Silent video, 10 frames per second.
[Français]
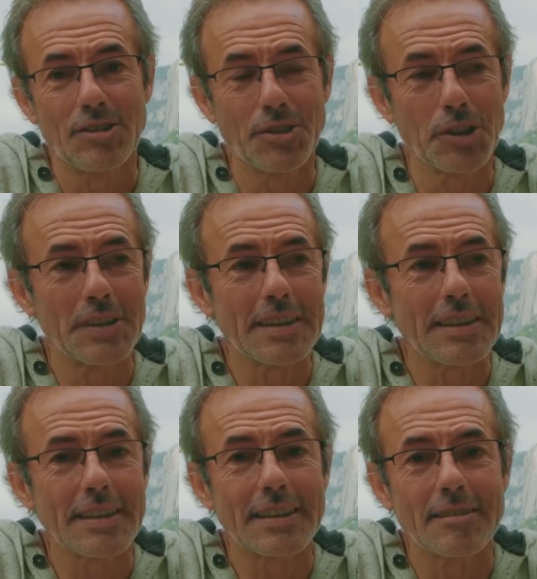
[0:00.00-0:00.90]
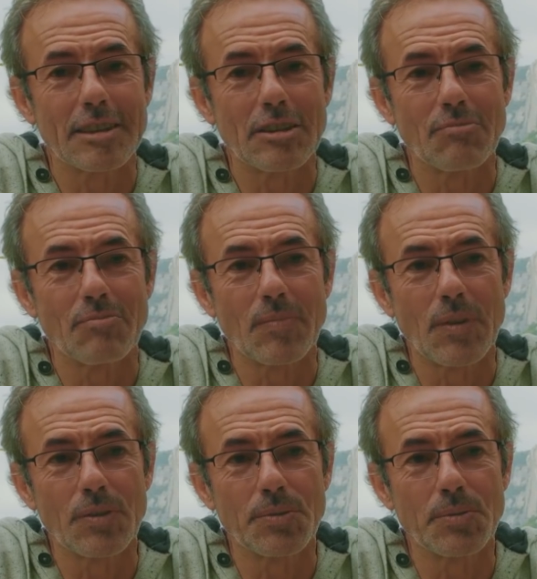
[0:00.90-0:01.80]
Donc c'est
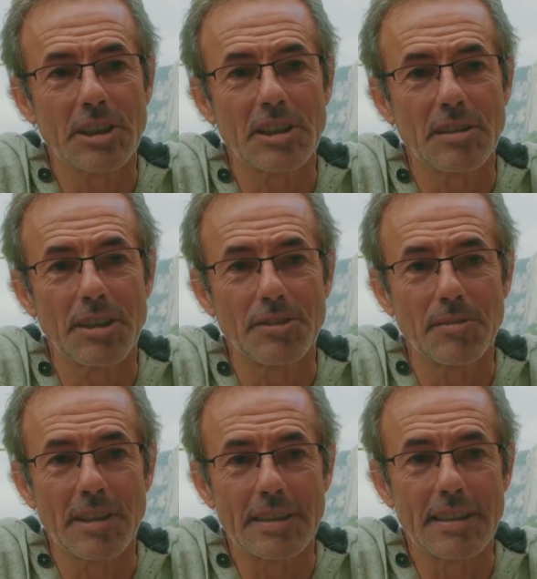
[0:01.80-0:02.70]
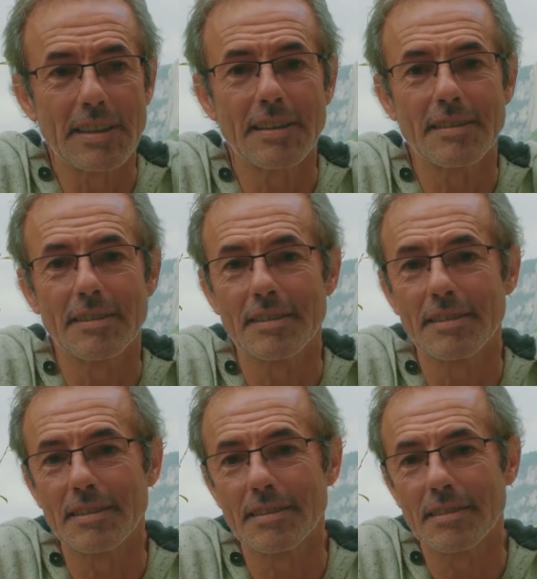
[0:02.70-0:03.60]
un sujet qui m'a demandé
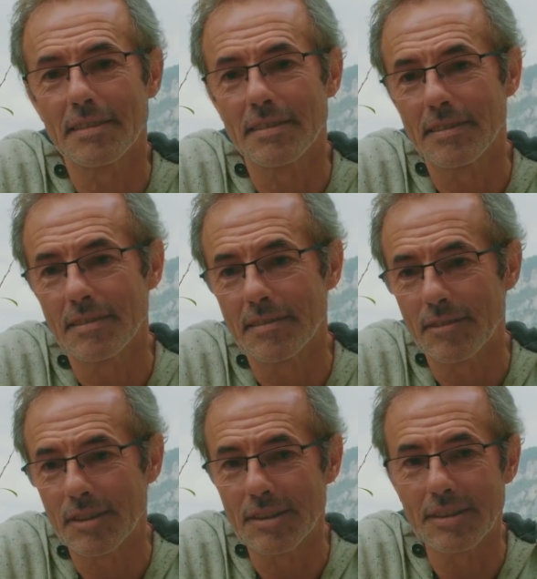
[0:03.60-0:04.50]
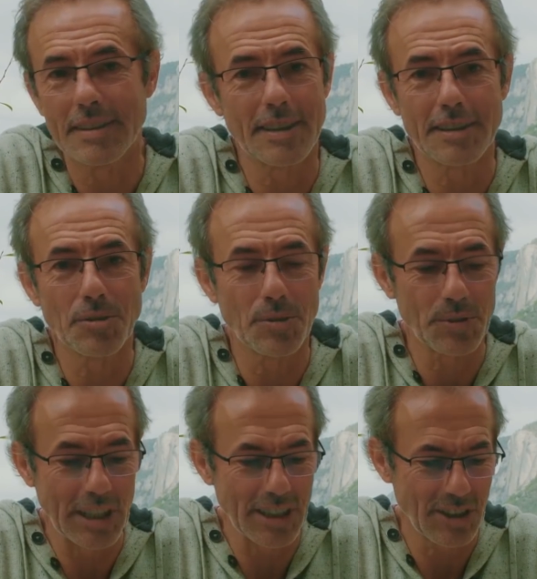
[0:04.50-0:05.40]
des années de
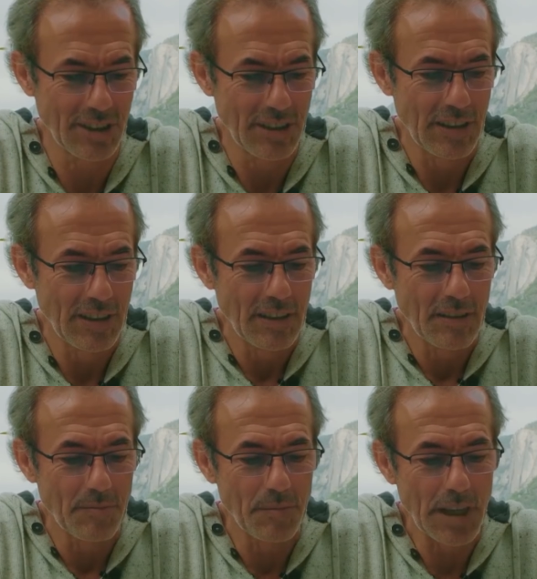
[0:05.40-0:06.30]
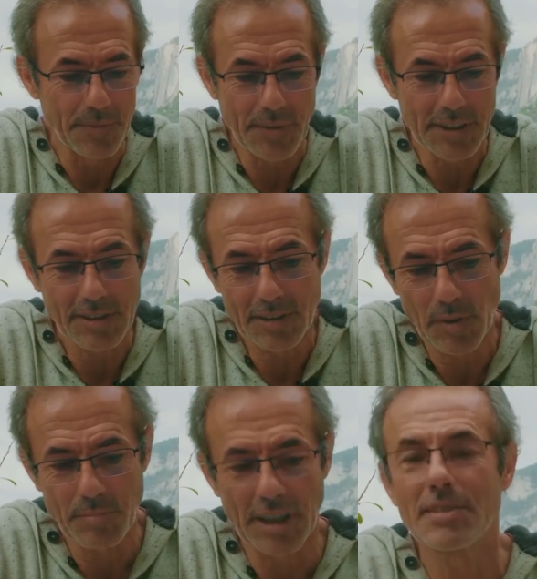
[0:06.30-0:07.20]
recherche, mais en fait
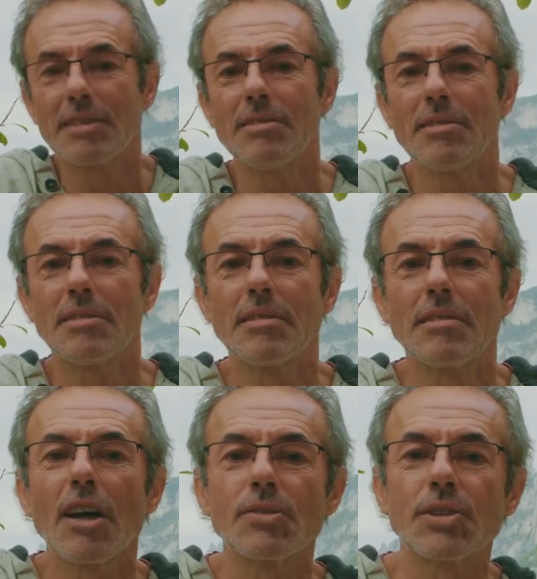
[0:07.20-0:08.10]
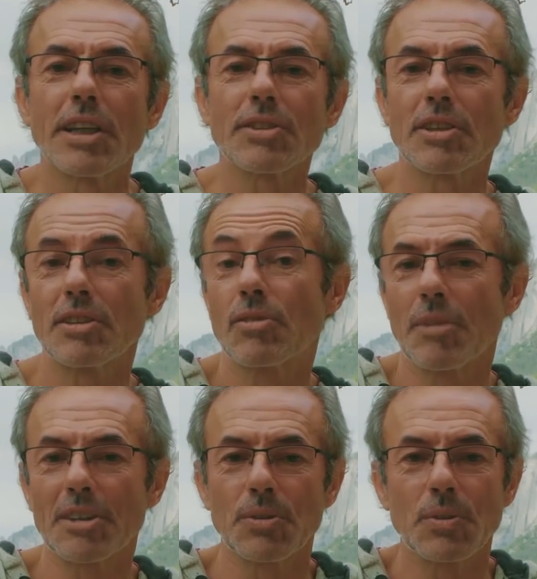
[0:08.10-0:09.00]
qui fait partie de la recherche et de
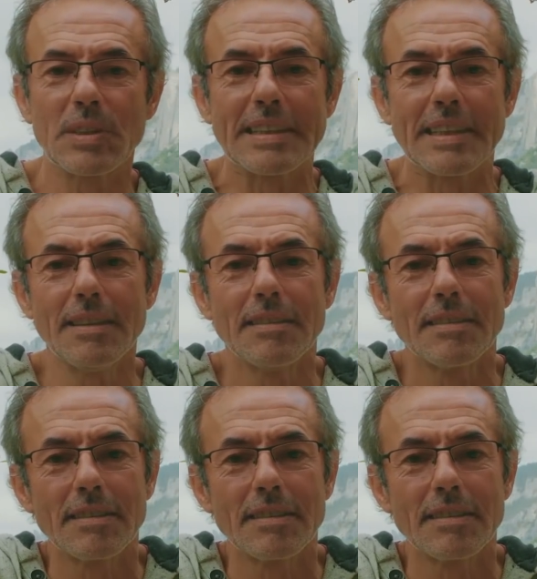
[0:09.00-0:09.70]
ma curiosité,